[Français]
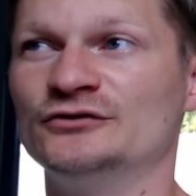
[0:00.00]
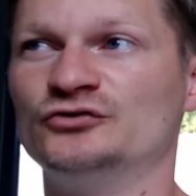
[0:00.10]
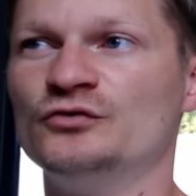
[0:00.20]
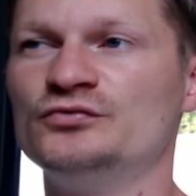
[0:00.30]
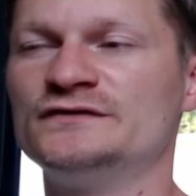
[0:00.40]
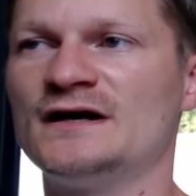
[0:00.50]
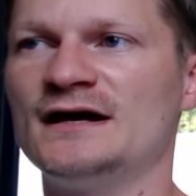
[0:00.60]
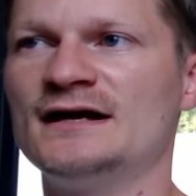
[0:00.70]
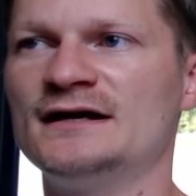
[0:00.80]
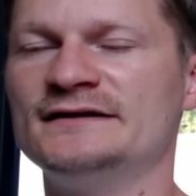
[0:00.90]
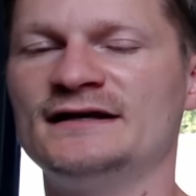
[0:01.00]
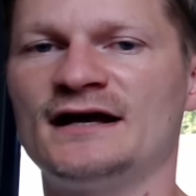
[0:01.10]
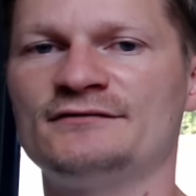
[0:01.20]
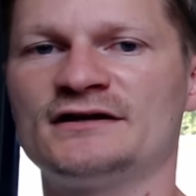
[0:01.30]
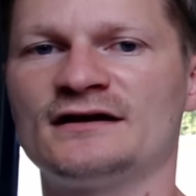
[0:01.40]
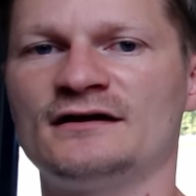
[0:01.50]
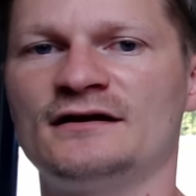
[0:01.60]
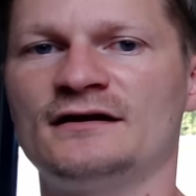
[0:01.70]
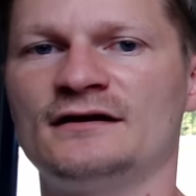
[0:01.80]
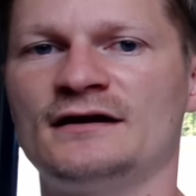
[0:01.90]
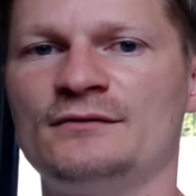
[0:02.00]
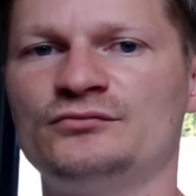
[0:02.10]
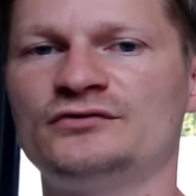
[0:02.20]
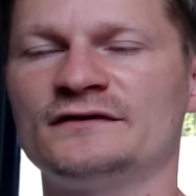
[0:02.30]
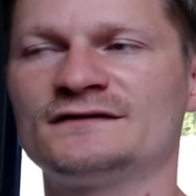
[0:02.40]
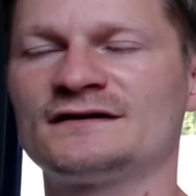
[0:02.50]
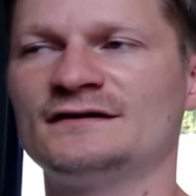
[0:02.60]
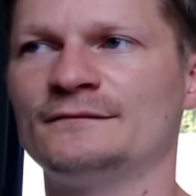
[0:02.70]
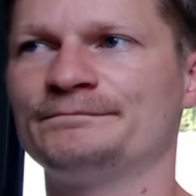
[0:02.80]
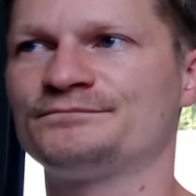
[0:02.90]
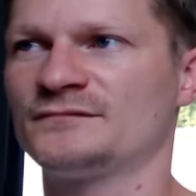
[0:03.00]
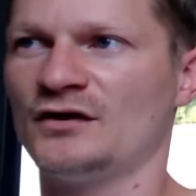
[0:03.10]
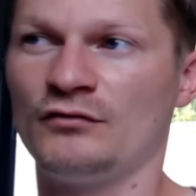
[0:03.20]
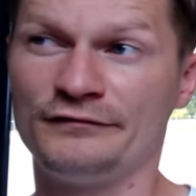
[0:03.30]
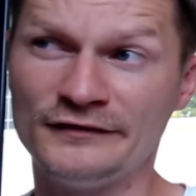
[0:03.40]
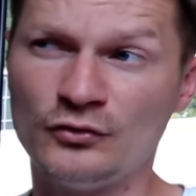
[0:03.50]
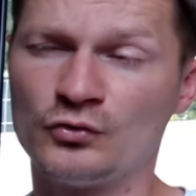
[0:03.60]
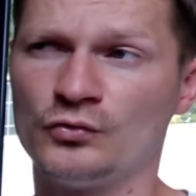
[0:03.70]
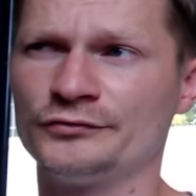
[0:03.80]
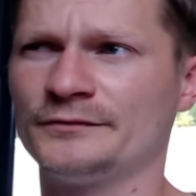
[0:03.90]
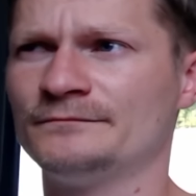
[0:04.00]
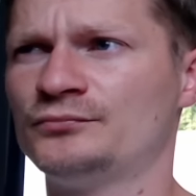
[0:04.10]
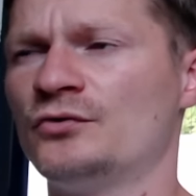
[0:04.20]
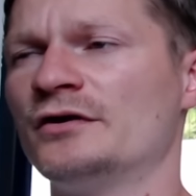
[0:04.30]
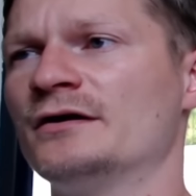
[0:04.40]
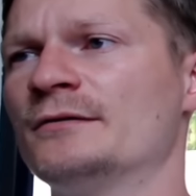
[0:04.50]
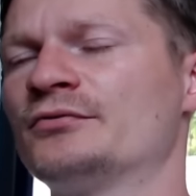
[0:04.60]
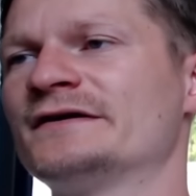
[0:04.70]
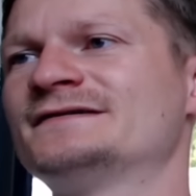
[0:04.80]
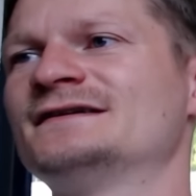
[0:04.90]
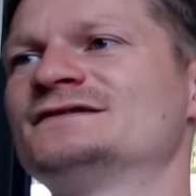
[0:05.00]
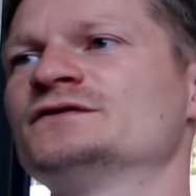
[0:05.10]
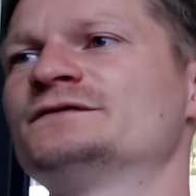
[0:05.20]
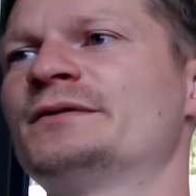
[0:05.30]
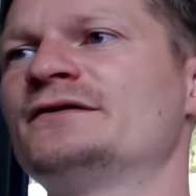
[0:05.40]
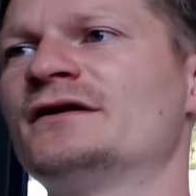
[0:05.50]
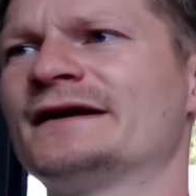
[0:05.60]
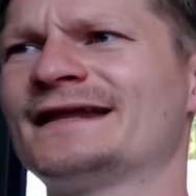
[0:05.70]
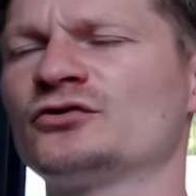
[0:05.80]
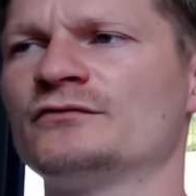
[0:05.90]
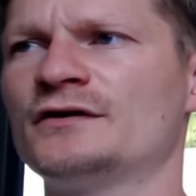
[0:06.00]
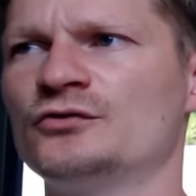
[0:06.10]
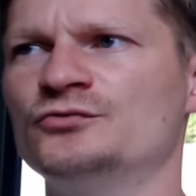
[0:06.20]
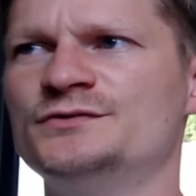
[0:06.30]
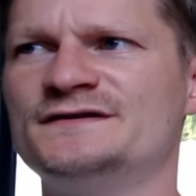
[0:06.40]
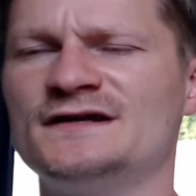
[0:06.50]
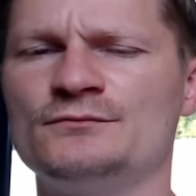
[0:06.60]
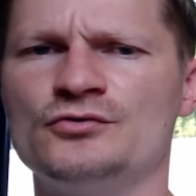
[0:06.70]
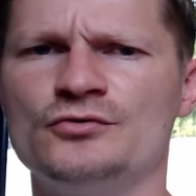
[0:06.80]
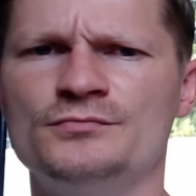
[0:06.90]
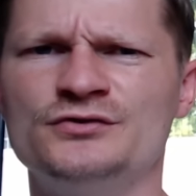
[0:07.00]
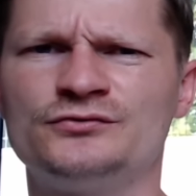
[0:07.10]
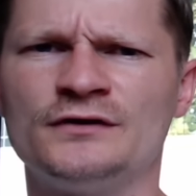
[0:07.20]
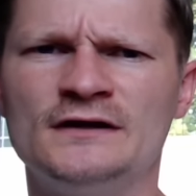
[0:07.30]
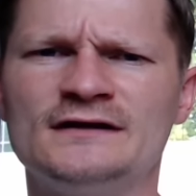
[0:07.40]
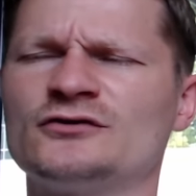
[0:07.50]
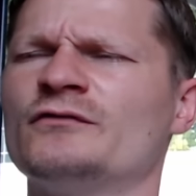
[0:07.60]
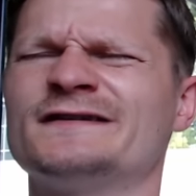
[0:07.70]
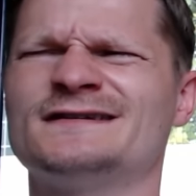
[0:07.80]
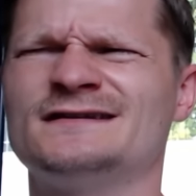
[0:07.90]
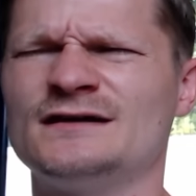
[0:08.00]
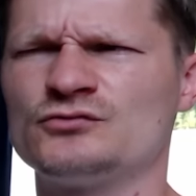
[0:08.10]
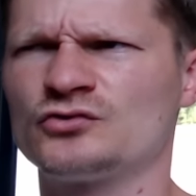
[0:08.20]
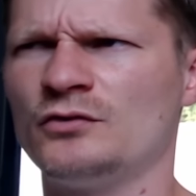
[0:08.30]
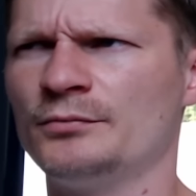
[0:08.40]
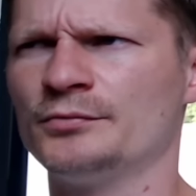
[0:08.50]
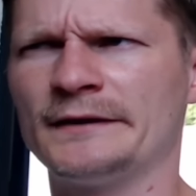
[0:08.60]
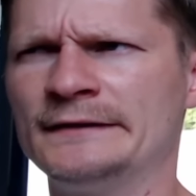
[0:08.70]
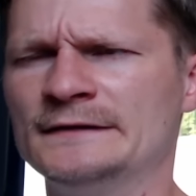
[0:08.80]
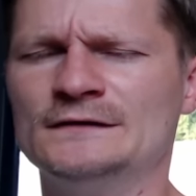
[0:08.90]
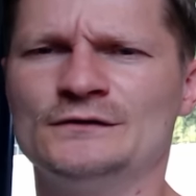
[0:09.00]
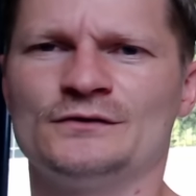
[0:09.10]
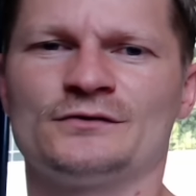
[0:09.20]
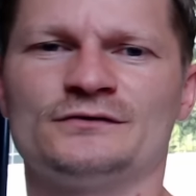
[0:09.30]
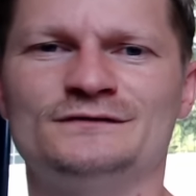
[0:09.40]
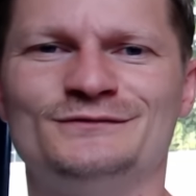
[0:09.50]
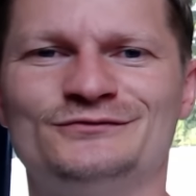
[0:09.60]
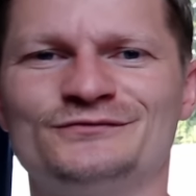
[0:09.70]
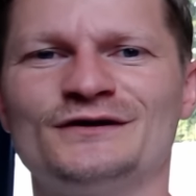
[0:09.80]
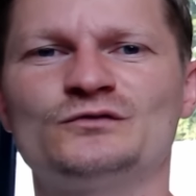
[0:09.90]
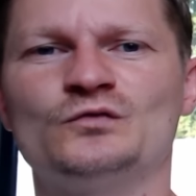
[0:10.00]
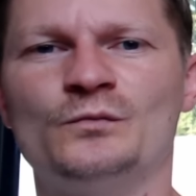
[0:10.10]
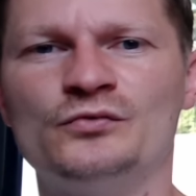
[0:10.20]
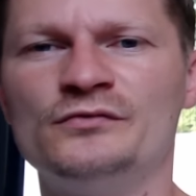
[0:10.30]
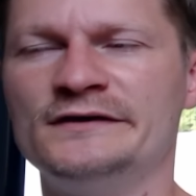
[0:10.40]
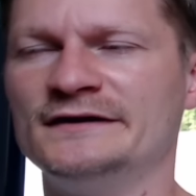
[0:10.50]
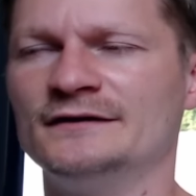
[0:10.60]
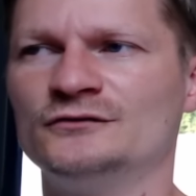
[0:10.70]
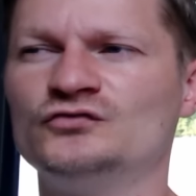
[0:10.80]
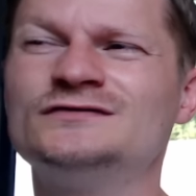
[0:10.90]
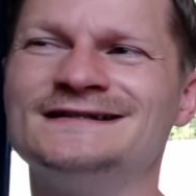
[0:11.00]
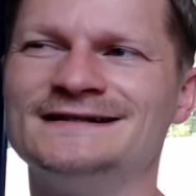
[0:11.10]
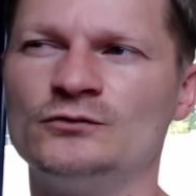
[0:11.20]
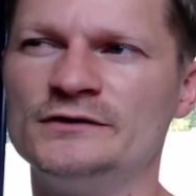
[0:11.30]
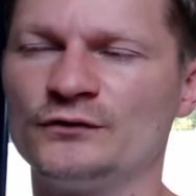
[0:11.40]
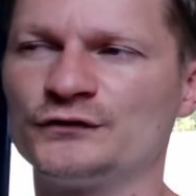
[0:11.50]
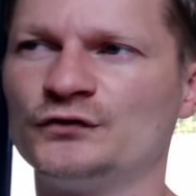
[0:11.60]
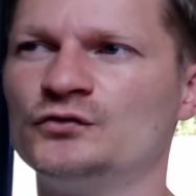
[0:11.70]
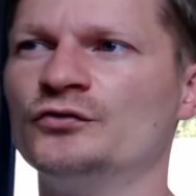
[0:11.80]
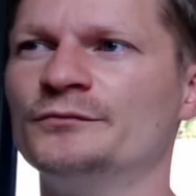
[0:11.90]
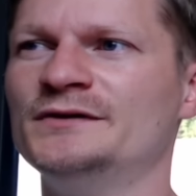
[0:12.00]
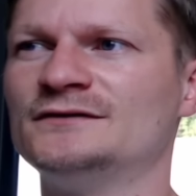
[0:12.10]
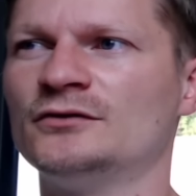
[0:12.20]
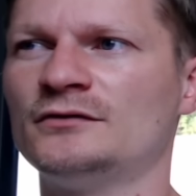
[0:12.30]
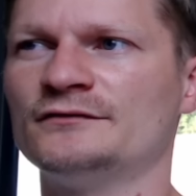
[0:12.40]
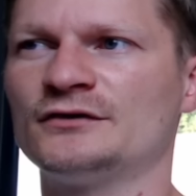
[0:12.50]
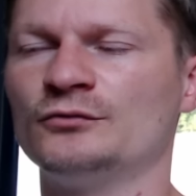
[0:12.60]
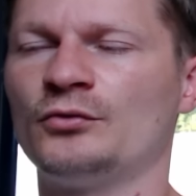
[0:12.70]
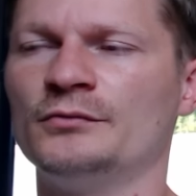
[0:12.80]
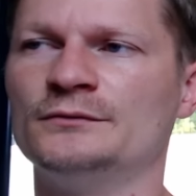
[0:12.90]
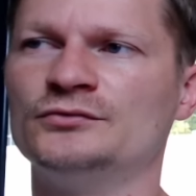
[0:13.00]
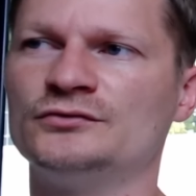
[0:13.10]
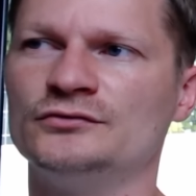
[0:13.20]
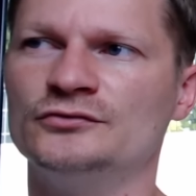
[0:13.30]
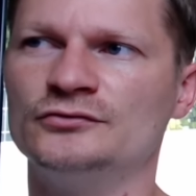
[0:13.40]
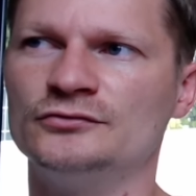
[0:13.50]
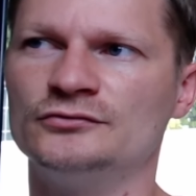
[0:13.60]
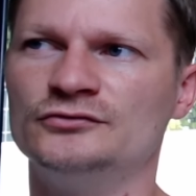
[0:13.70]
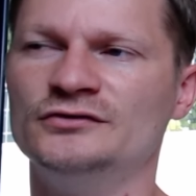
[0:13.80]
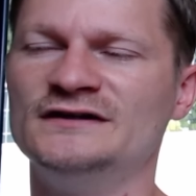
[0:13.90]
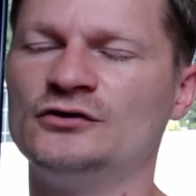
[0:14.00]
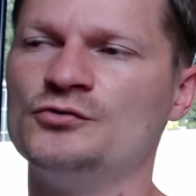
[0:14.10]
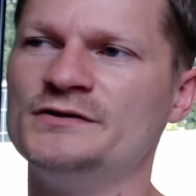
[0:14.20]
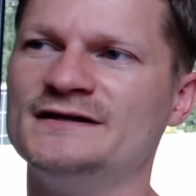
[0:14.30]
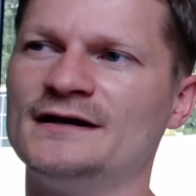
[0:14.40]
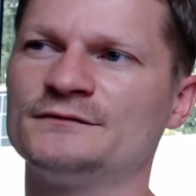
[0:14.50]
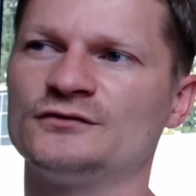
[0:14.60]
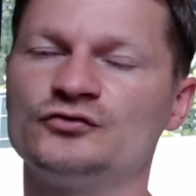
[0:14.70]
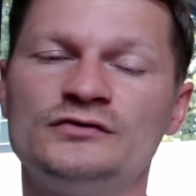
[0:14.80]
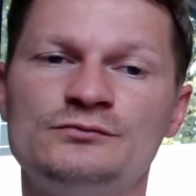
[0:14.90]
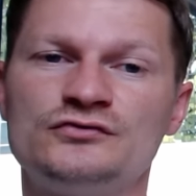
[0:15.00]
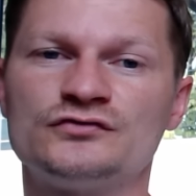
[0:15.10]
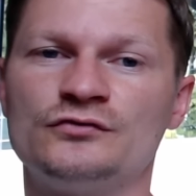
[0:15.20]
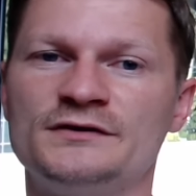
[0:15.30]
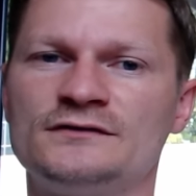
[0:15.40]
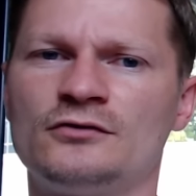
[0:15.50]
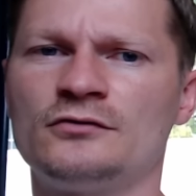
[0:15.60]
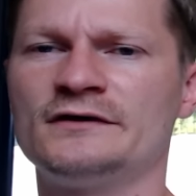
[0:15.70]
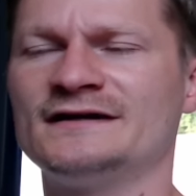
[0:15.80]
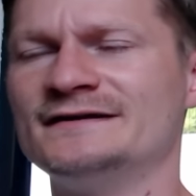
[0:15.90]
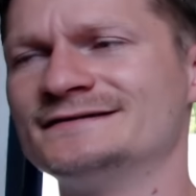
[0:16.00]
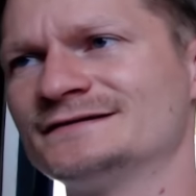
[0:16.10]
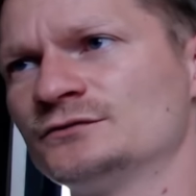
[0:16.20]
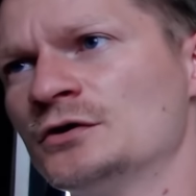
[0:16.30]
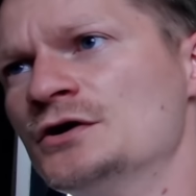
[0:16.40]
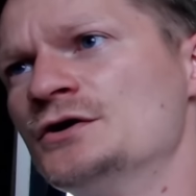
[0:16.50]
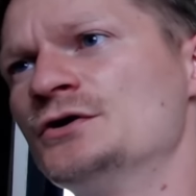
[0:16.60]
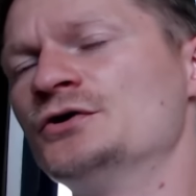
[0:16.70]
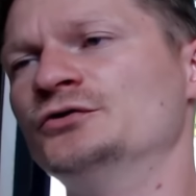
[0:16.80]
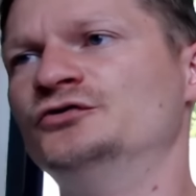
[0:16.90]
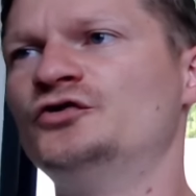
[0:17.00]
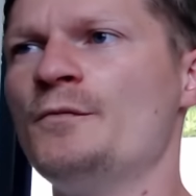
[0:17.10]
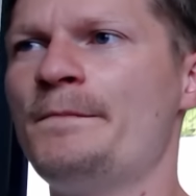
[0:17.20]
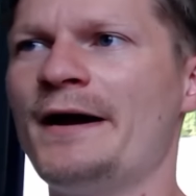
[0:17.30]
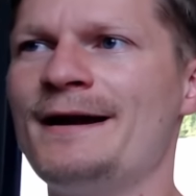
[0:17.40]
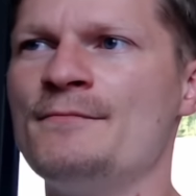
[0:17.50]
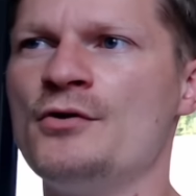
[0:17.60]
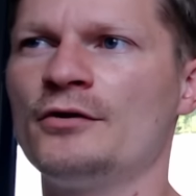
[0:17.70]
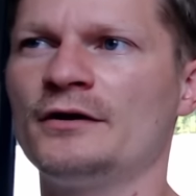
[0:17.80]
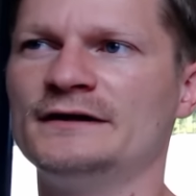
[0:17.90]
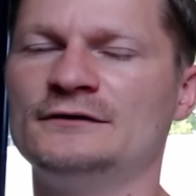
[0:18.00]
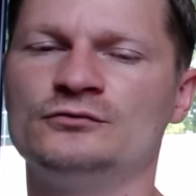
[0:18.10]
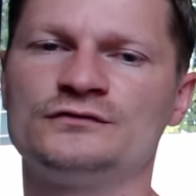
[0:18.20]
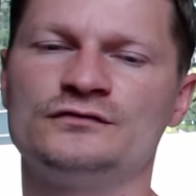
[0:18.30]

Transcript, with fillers: Deux buts à un hier avec un, but inscrit euh, en fin de rencontre pour la, sélection espagnole à 88e euh, minute, 87e je crois à peu près, si mes souvenirs sont bons. Et tout s'est déroulé en seconde mi-temps avec le premier but de, de Nico Williams en tout début de seconde mi-temps, l'égalisation de Palmer et donc ce